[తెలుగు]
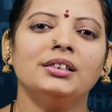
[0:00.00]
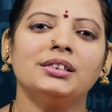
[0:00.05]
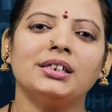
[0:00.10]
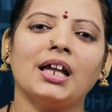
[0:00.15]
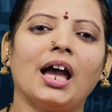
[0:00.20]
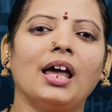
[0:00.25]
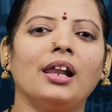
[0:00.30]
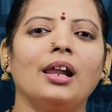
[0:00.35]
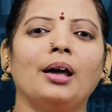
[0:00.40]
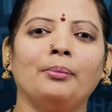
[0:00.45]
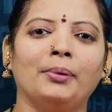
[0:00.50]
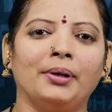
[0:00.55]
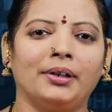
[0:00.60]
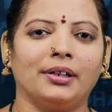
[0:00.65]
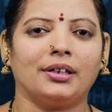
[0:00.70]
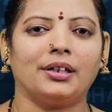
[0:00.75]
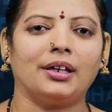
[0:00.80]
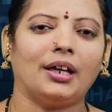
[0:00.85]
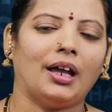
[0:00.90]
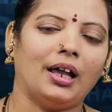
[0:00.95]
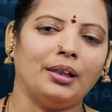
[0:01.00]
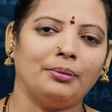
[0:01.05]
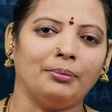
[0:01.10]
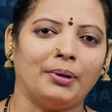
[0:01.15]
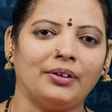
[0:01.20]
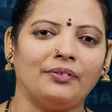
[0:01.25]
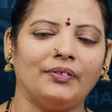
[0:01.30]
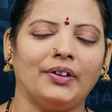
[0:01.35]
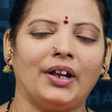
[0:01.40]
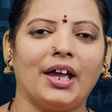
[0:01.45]
చాలా మటుక్కి అది
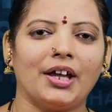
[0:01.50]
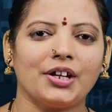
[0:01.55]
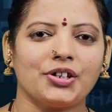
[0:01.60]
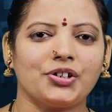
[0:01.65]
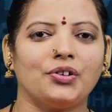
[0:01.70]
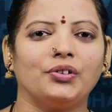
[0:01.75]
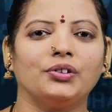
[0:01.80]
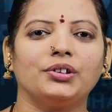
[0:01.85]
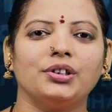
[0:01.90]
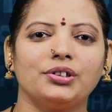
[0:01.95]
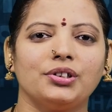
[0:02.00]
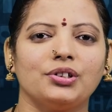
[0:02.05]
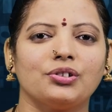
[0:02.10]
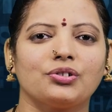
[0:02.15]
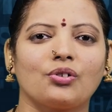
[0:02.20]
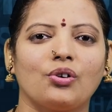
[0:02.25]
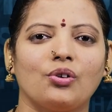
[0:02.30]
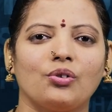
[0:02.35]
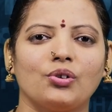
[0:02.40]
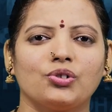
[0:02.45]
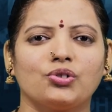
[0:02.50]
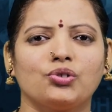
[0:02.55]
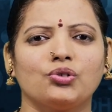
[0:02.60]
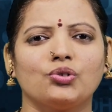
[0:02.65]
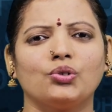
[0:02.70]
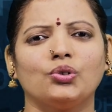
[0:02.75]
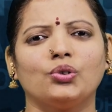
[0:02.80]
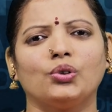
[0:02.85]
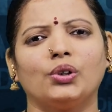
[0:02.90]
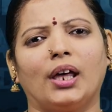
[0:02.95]
మనం వినాయక చవితి
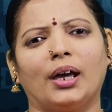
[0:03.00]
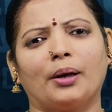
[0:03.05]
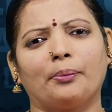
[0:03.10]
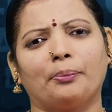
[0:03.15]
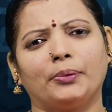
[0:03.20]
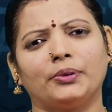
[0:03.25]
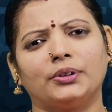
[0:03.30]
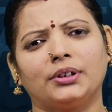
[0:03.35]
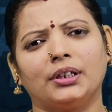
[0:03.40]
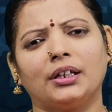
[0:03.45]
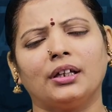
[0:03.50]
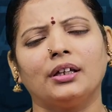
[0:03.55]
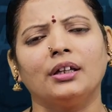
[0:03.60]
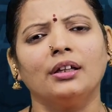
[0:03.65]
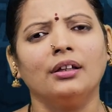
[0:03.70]
తీసుకోవచ్చు లేకపోతే